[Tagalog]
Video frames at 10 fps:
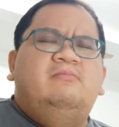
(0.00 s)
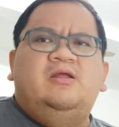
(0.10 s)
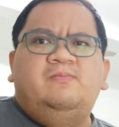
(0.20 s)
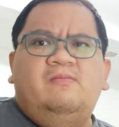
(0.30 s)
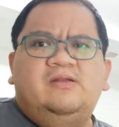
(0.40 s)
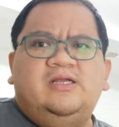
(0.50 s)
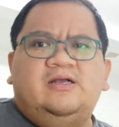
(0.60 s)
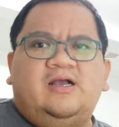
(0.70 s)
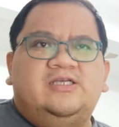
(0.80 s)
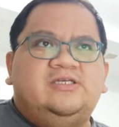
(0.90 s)
Meron pa ba yung
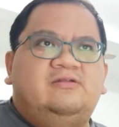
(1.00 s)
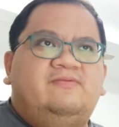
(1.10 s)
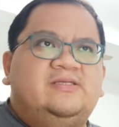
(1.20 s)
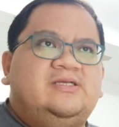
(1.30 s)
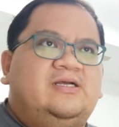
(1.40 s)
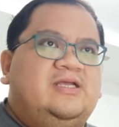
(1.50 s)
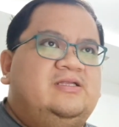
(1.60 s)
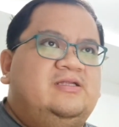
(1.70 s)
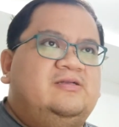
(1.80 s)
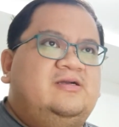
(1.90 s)
cash advance sa
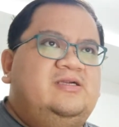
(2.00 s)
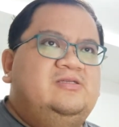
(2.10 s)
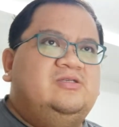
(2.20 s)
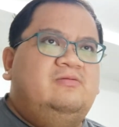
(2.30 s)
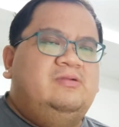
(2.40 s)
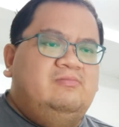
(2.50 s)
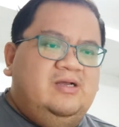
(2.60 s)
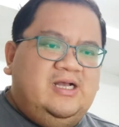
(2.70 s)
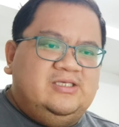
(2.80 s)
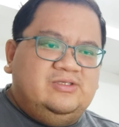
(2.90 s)
credit card? Sobrang
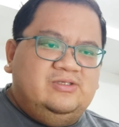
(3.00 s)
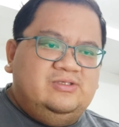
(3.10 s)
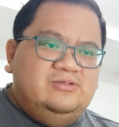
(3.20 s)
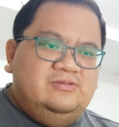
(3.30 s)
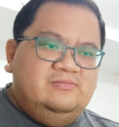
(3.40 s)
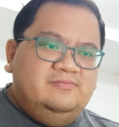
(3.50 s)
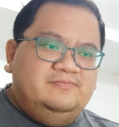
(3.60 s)
magastos yun.